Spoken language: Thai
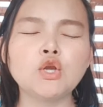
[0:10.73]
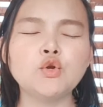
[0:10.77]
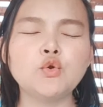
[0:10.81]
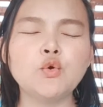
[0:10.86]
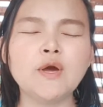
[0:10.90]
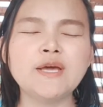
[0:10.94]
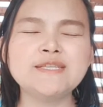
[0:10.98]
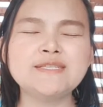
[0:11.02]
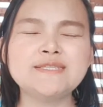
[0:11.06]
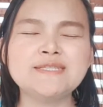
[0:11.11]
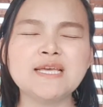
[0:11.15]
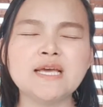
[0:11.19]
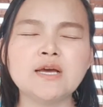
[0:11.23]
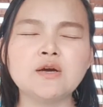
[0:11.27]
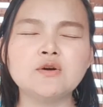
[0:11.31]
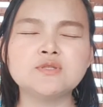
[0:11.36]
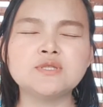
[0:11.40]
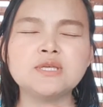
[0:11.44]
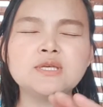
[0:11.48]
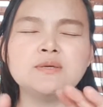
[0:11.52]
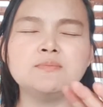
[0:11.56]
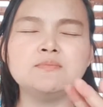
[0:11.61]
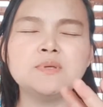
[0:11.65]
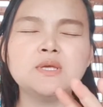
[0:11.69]
ด้วยเจล
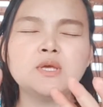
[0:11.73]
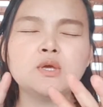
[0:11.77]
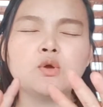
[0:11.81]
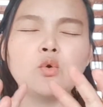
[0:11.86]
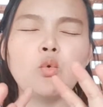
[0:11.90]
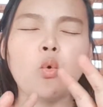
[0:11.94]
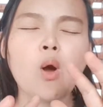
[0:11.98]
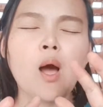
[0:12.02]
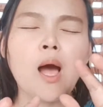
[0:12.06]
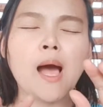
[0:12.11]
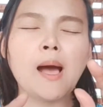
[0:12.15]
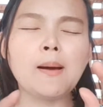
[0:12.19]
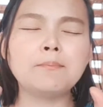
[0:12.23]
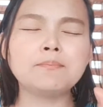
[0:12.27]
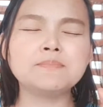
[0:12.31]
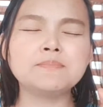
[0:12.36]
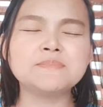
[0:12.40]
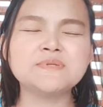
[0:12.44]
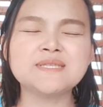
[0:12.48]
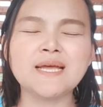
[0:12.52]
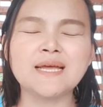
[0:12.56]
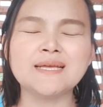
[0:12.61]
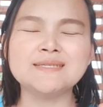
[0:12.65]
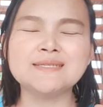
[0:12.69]
ที่มีความ
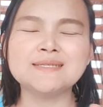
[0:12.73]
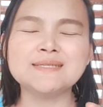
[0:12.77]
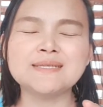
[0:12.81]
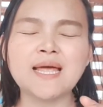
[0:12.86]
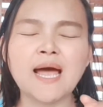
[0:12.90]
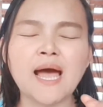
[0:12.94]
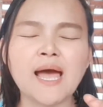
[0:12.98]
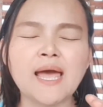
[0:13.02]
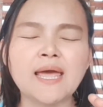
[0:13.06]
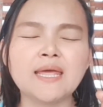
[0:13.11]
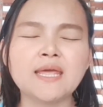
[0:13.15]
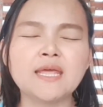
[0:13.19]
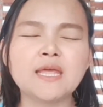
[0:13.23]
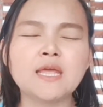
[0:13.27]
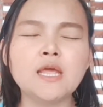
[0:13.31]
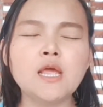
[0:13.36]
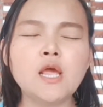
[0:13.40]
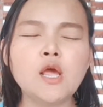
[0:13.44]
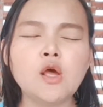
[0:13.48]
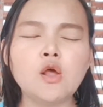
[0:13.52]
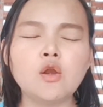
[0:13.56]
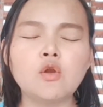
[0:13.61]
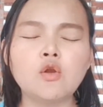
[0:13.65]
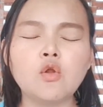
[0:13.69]
ใส
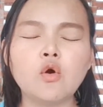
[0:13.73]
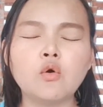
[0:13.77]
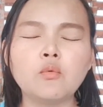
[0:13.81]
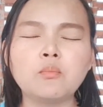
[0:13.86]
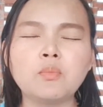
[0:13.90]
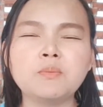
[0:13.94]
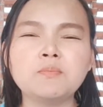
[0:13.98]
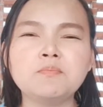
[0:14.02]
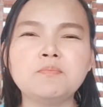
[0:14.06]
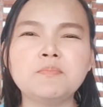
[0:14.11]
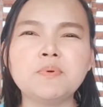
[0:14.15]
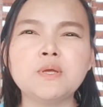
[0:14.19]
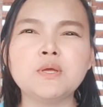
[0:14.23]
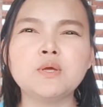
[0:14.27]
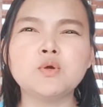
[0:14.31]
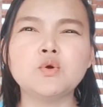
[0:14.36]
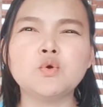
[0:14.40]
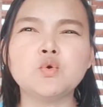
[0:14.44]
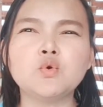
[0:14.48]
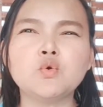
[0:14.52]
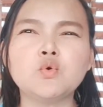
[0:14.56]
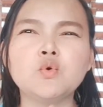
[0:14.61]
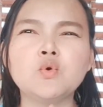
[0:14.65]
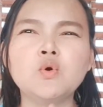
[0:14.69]
ๆ ลงบนผิ
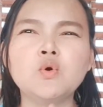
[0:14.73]
ว